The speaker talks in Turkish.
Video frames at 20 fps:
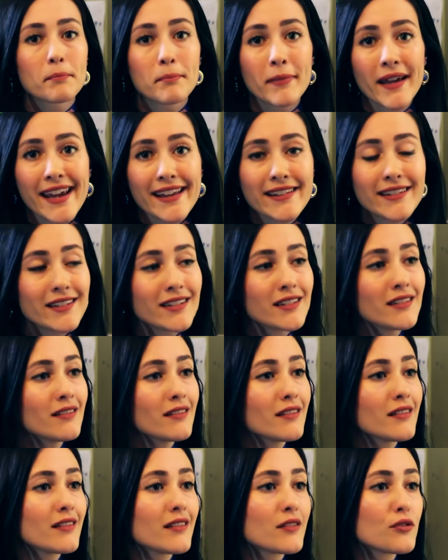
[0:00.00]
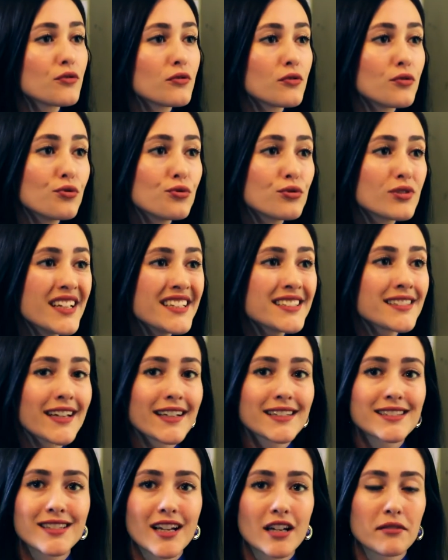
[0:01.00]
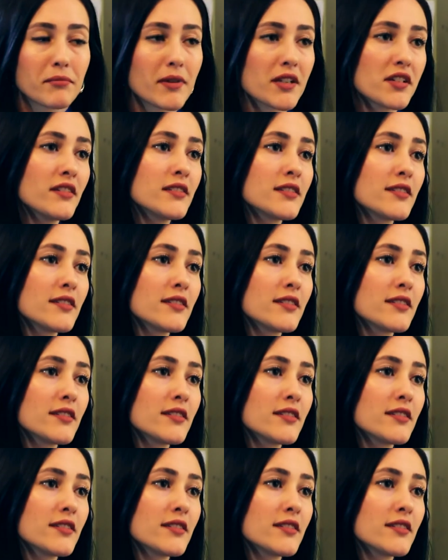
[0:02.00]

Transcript: beyninin %85'i